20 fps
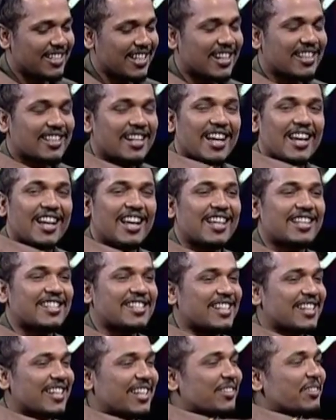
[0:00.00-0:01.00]
যার টাকা
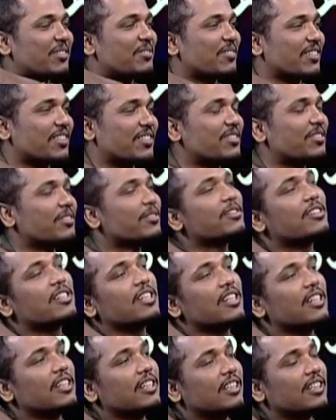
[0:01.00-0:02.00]
আছে এরকম কিছু হচ্ছে
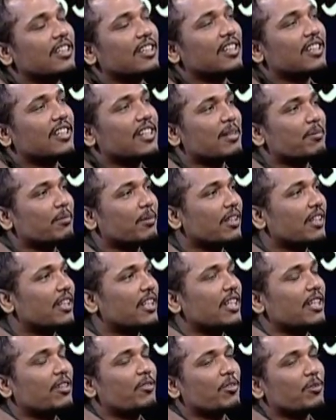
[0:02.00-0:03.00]
হ্যাঁ। এর মধ্যে
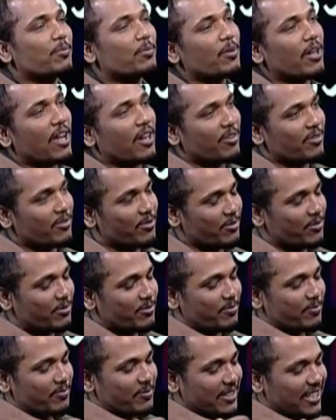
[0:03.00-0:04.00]
কি করব এখনো
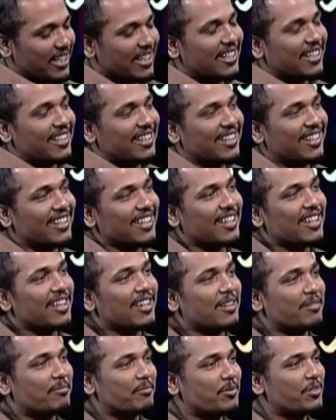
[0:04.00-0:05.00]
ঠিক
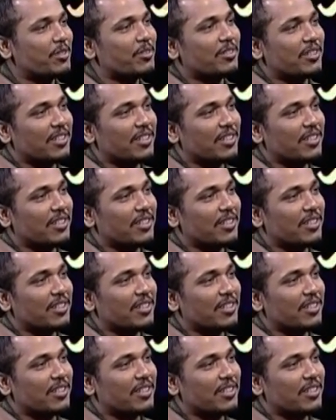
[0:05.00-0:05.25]
বুঝে